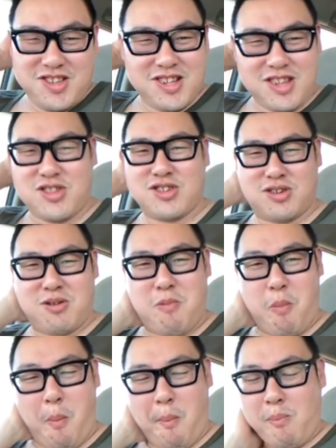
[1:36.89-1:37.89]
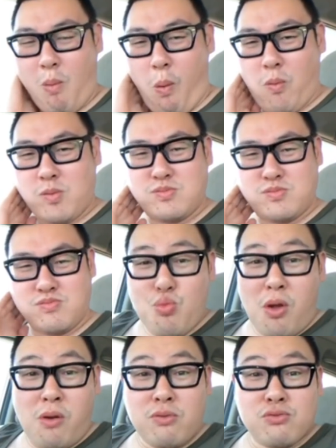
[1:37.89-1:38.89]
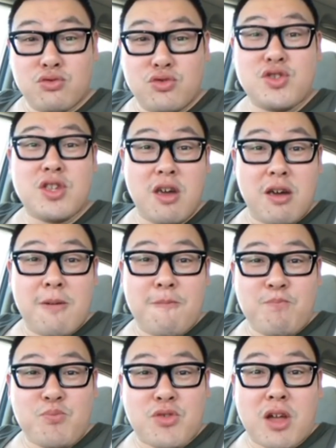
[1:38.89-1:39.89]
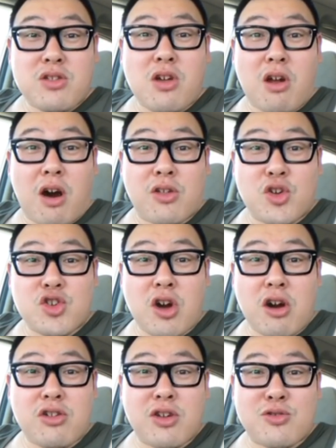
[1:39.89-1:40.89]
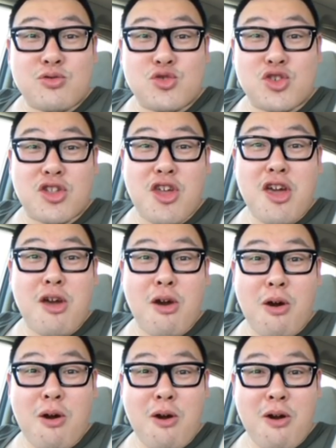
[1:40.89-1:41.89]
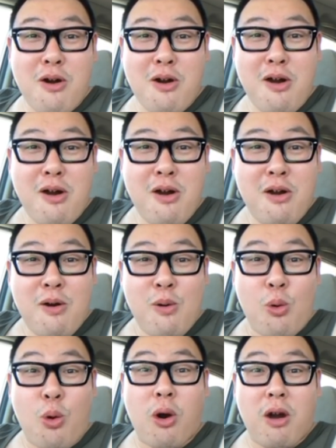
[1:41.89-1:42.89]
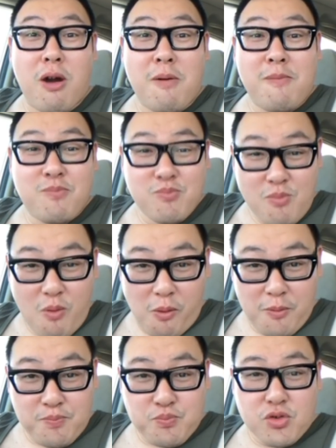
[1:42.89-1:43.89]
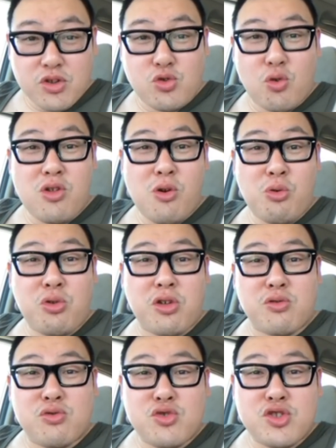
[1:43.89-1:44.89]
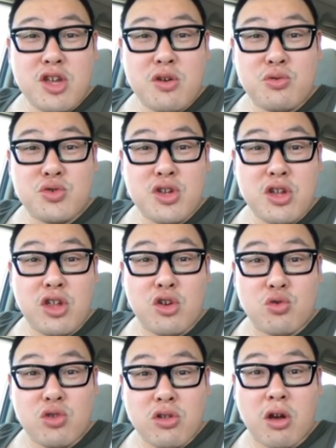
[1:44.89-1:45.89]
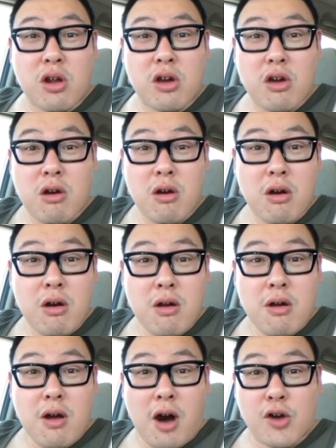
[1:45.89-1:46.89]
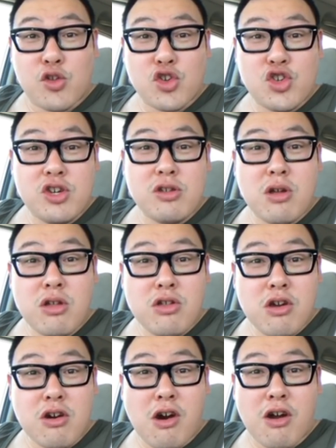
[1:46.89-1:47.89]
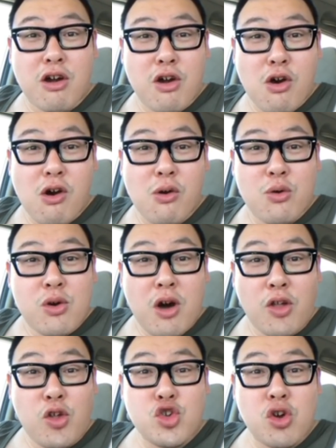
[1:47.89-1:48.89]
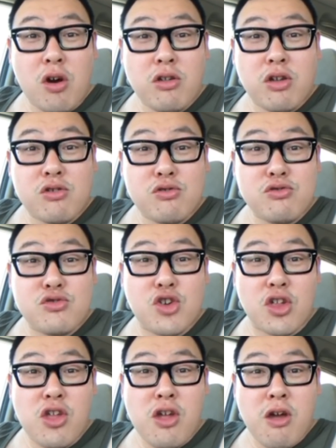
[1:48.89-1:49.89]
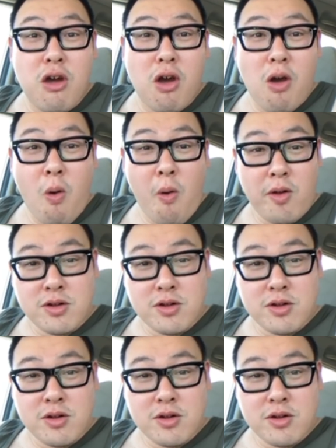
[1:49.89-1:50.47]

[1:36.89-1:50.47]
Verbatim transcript: 気になってさ、うるせえ、だったら話しかけてくんじゃねえや、おい。そんなことでうるせえうるせえって言ってたらや、話になんねえからや、話しかけてくるんじゃねえや、